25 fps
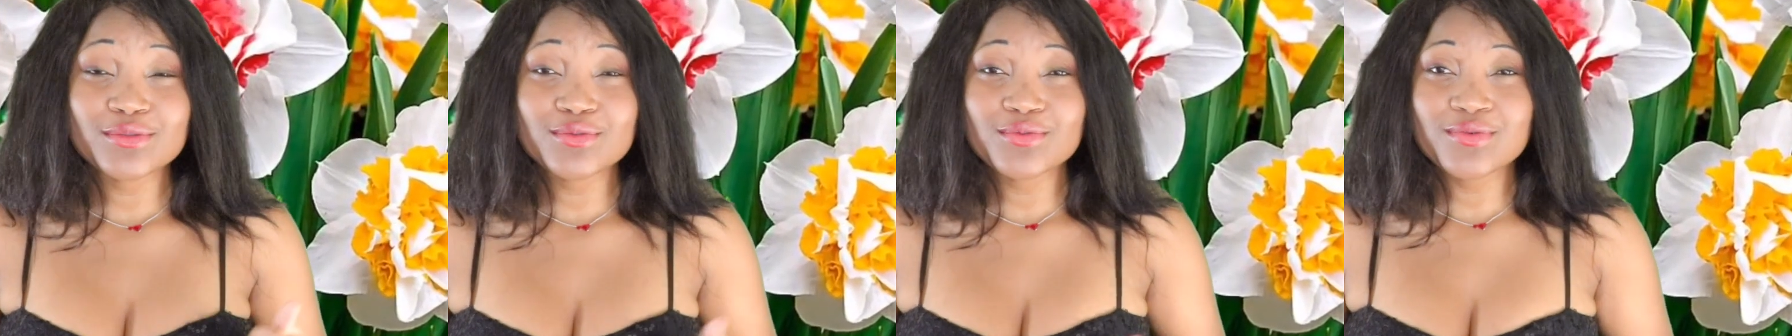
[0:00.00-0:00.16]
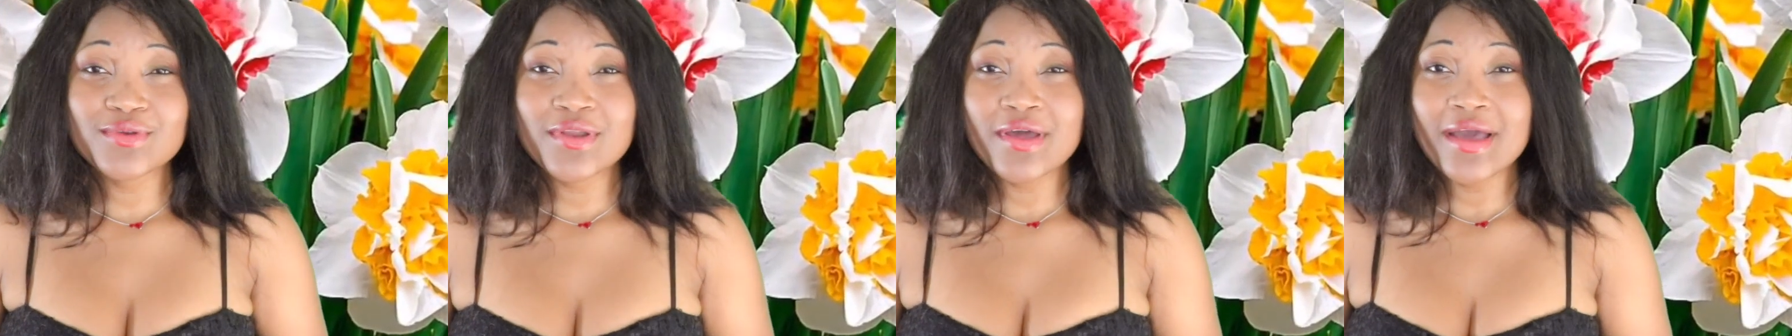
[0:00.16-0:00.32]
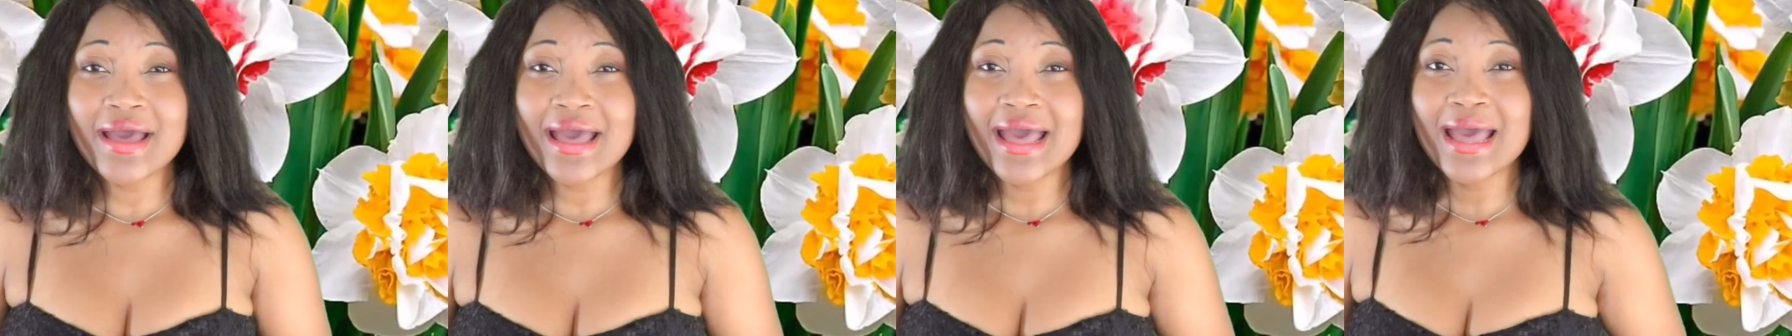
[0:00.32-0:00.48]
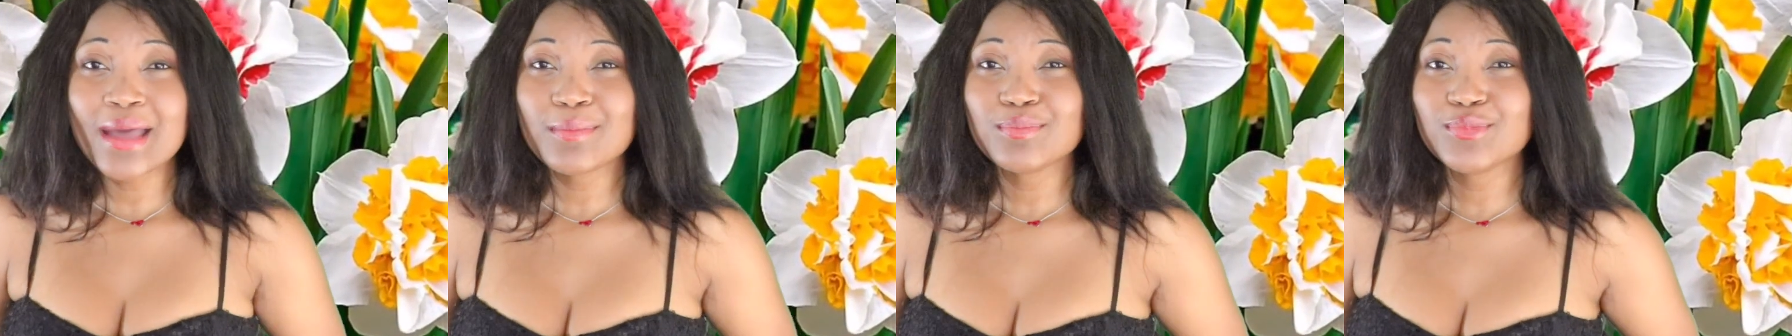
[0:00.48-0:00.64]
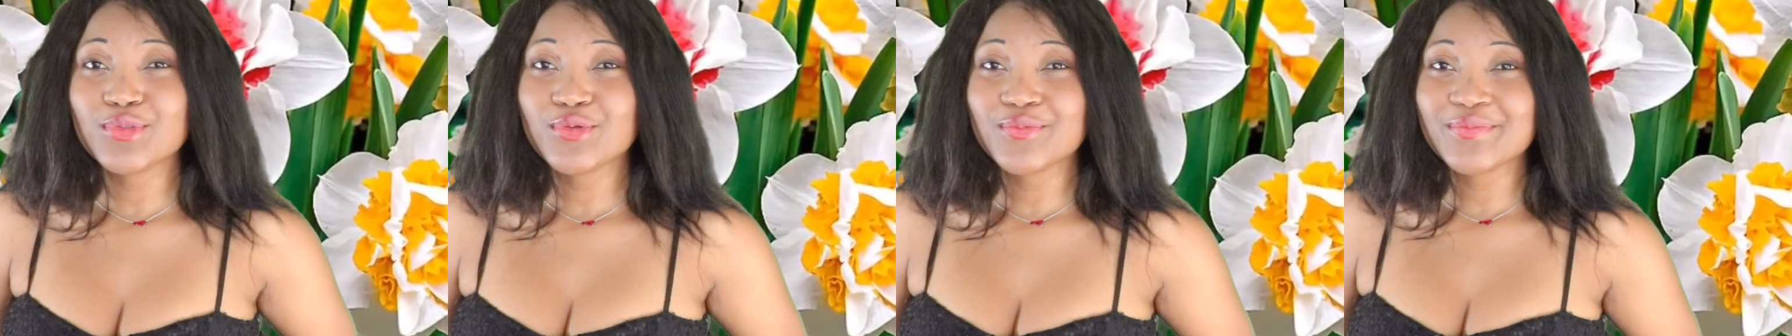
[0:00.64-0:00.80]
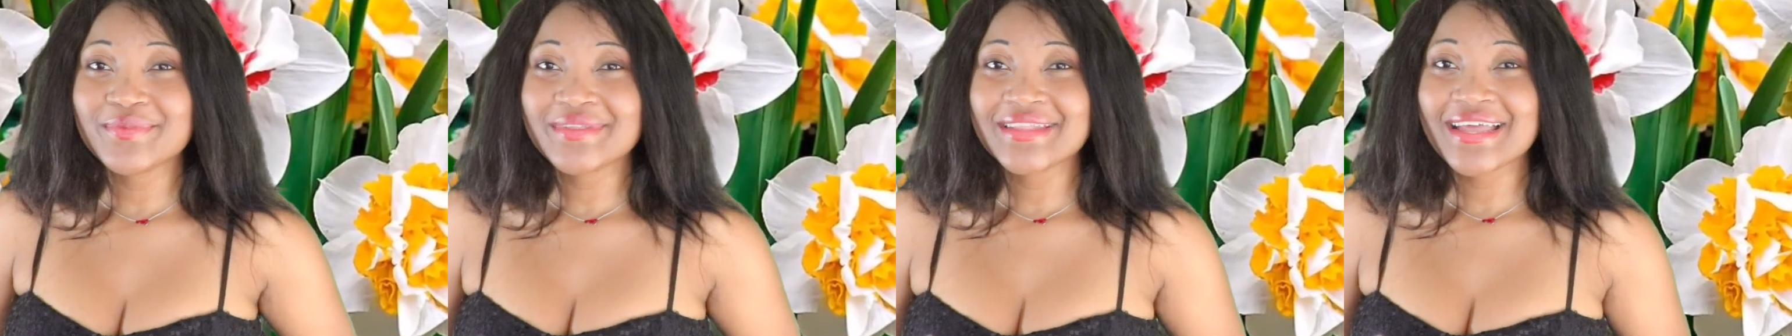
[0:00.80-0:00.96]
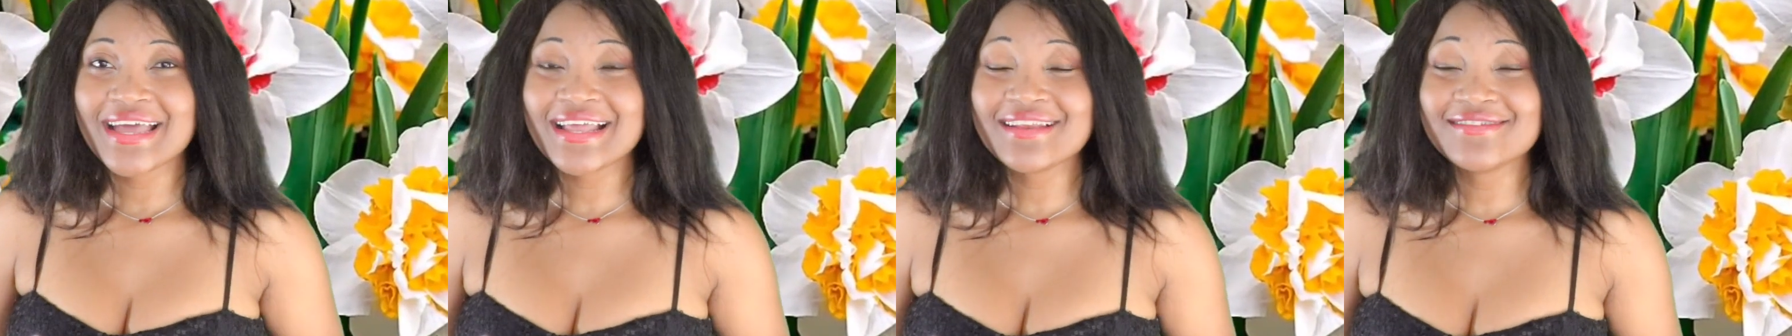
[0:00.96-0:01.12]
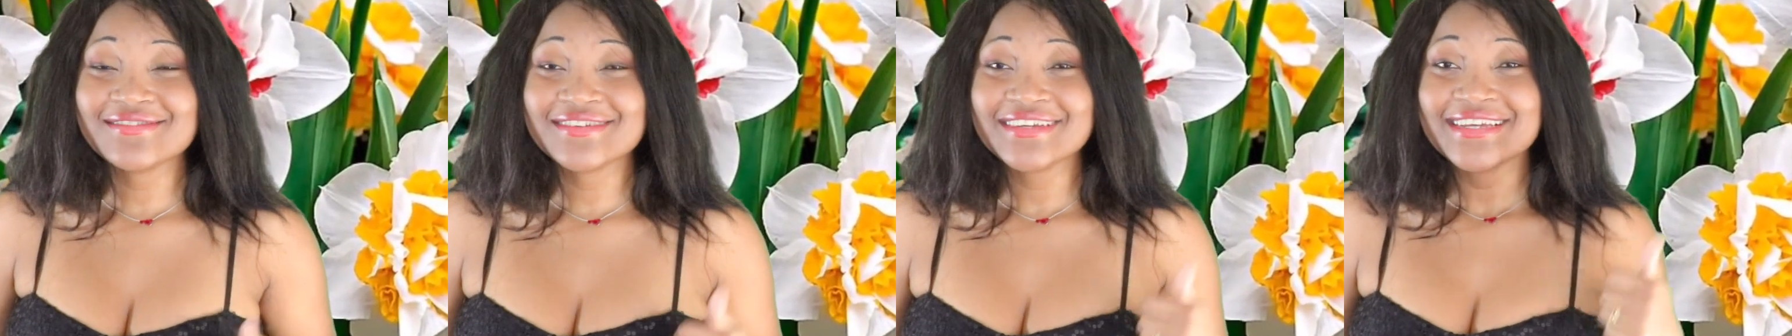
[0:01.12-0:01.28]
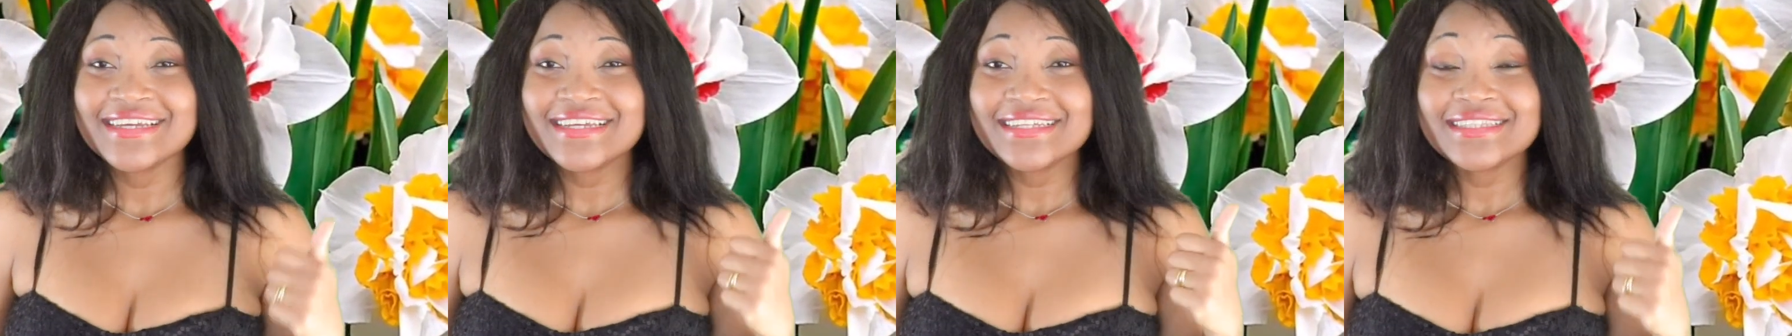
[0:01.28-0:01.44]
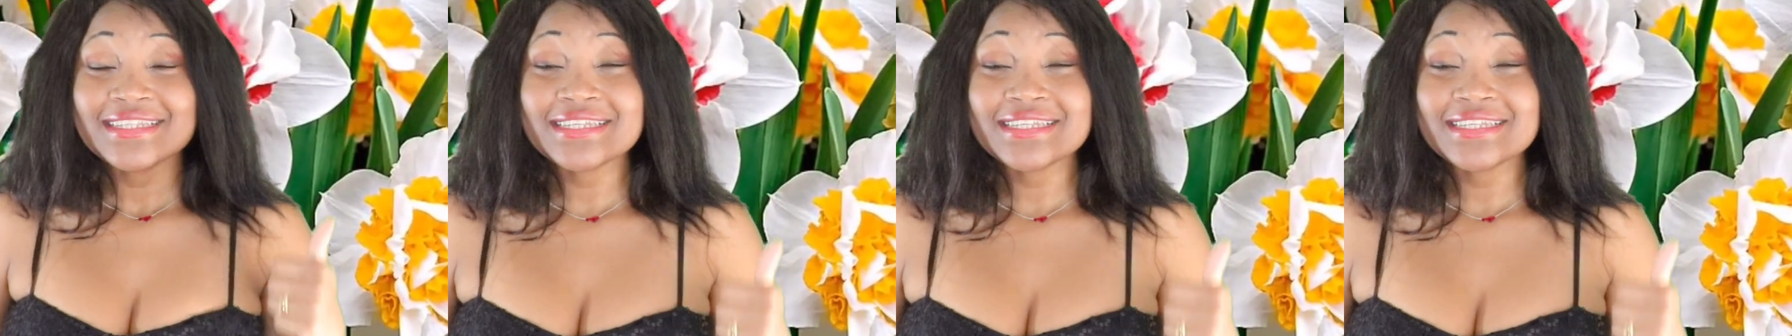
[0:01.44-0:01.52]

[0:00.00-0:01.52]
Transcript: douleurs abdominales,